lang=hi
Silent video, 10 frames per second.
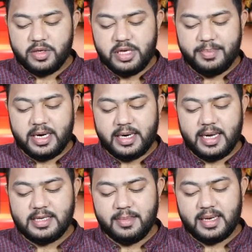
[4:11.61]
जेपी नड्डा
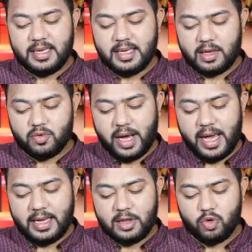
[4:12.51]
इसी महीने देहरादून
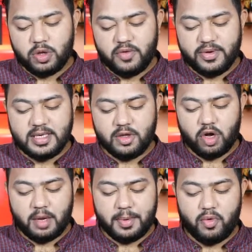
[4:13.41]
आएंगे दो दिवसीय
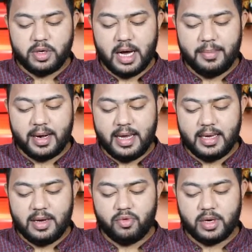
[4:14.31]
दौरे पर वो यहाँ पर
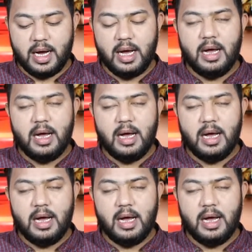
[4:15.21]
आएंगे उनका